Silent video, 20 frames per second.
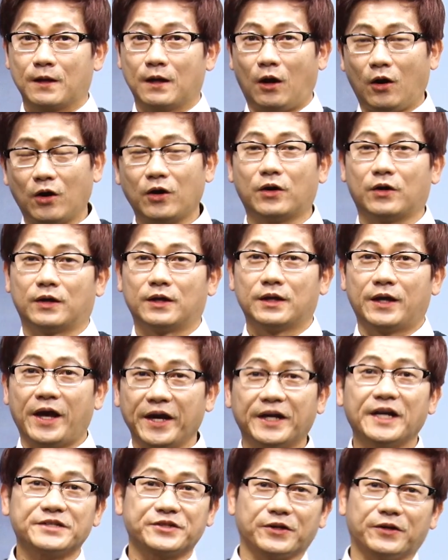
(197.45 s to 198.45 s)
어
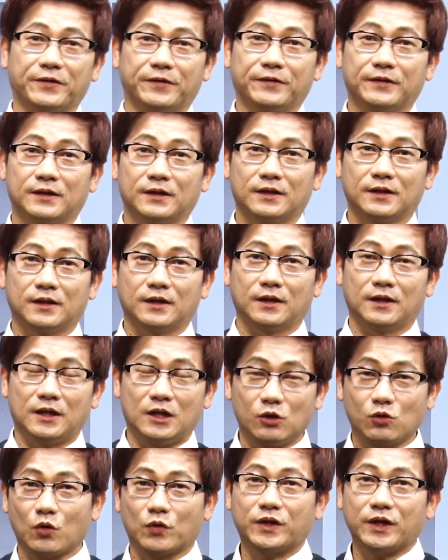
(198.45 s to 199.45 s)
해냈어요.
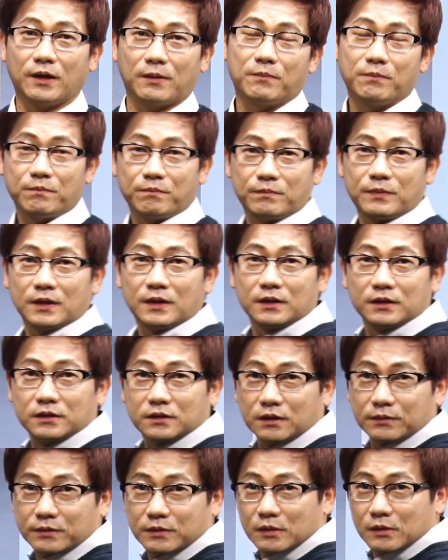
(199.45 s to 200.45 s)
일곱 개
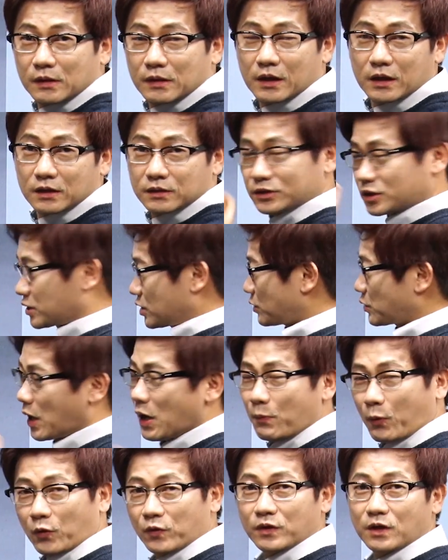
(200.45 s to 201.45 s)
이거 직접
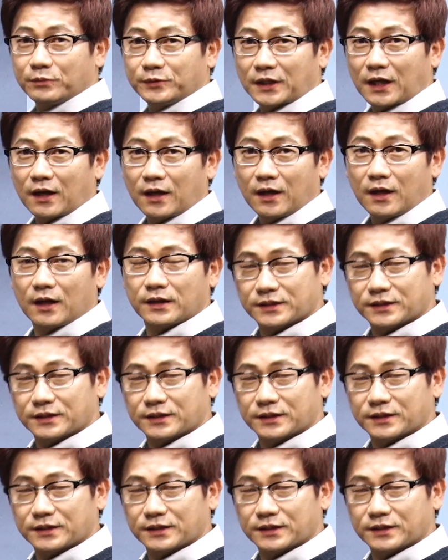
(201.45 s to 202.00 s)
해보는 겁니다.